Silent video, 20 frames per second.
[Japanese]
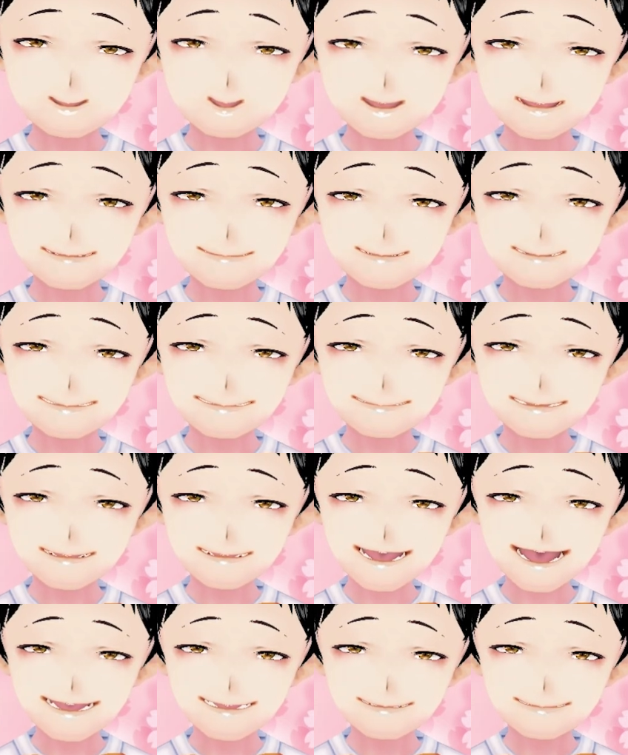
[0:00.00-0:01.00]
要注意
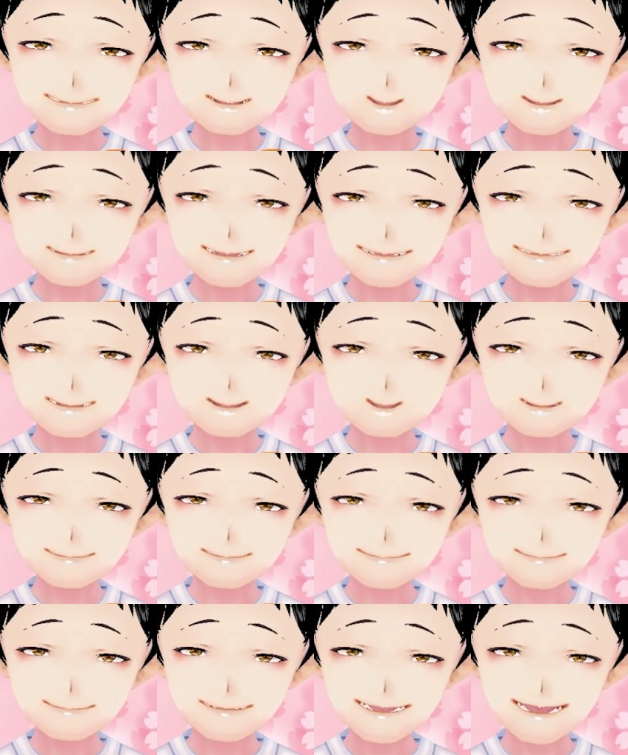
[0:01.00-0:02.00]
馬は4枠
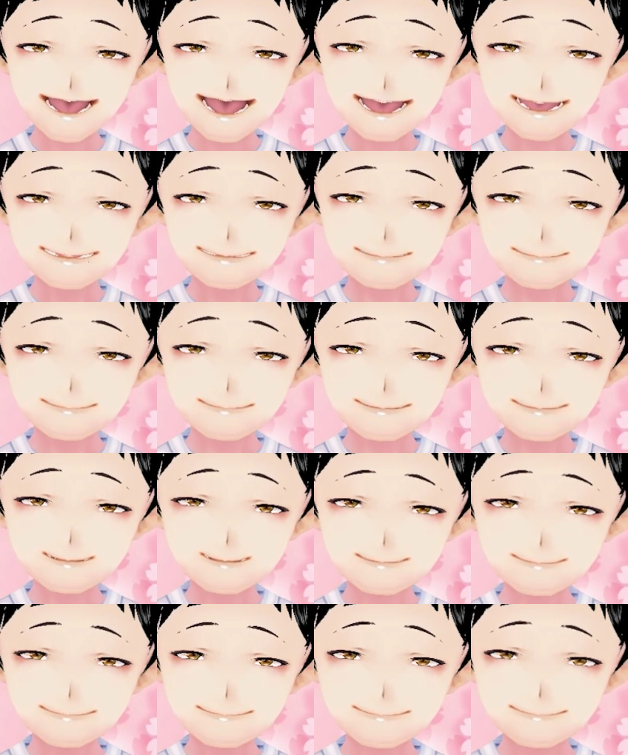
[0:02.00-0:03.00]
4番
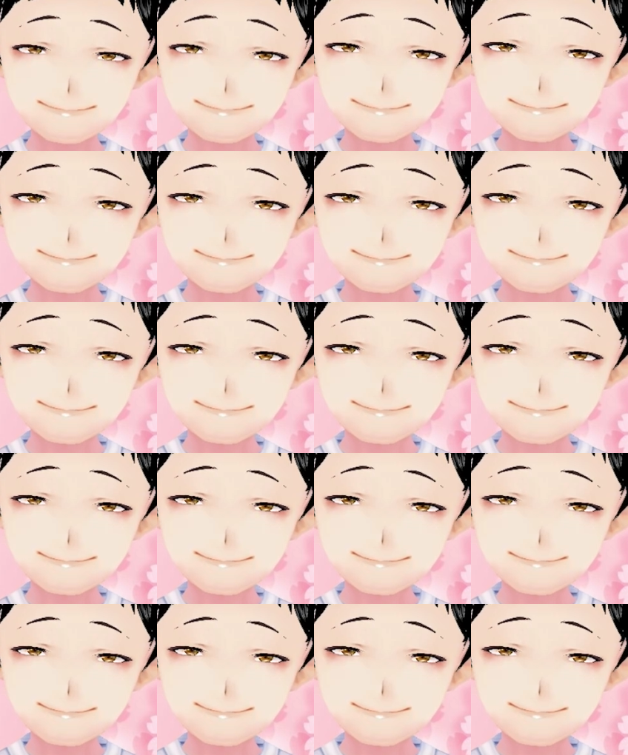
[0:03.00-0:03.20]
アールバロン。